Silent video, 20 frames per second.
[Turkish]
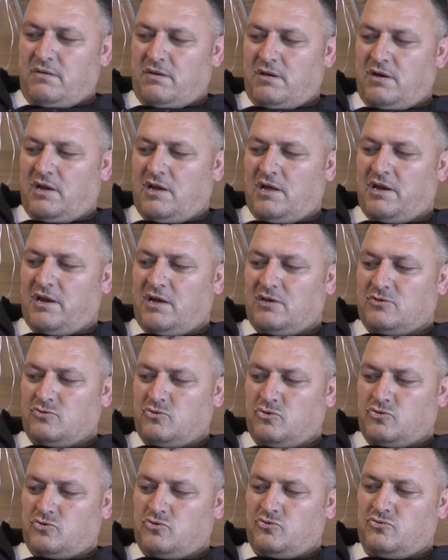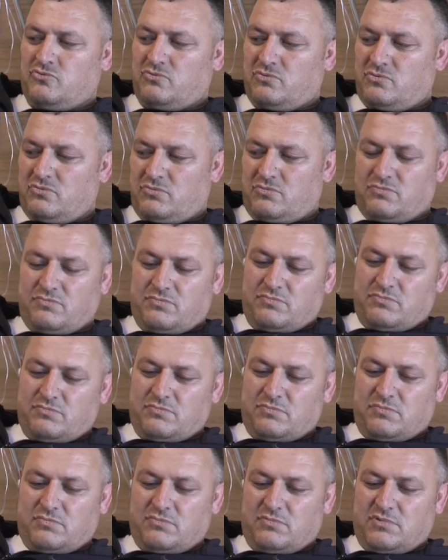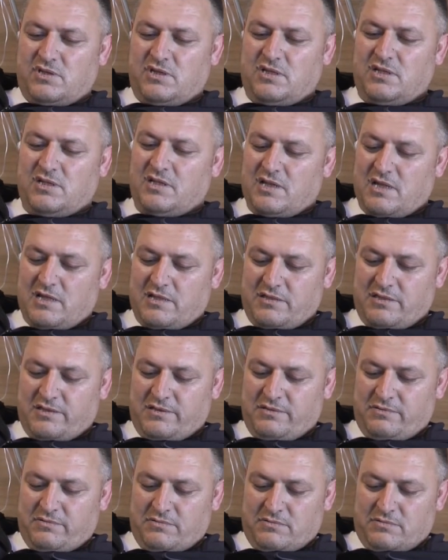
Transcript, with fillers: Allah razı olsun. ilgilendi.